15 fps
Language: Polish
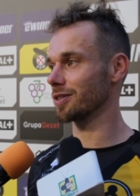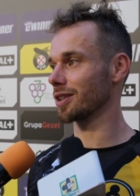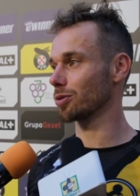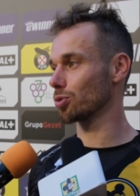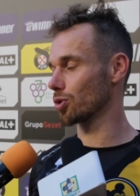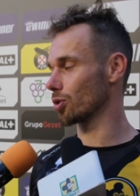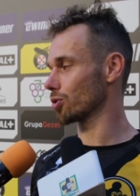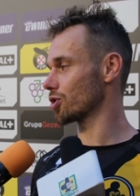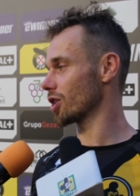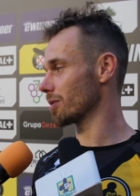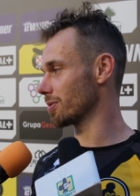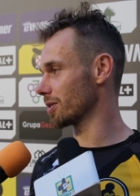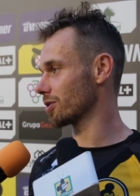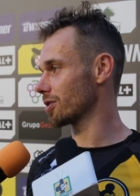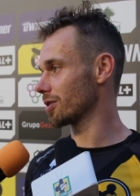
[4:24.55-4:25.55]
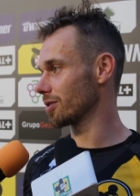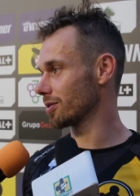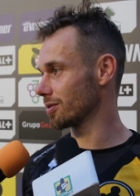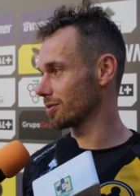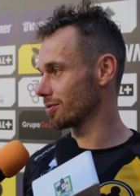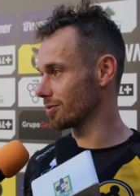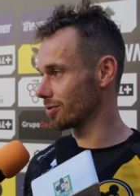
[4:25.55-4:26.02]
za dużo od siebie,
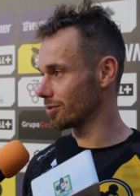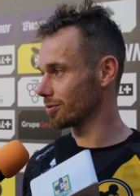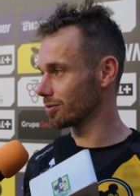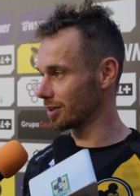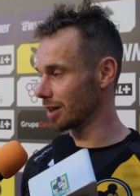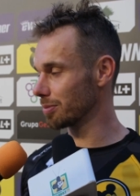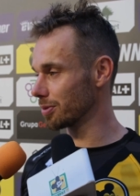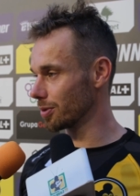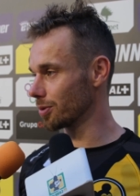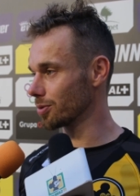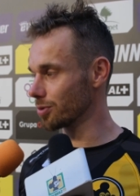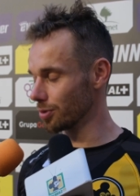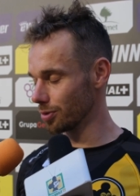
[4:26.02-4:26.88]
czyli jakby od,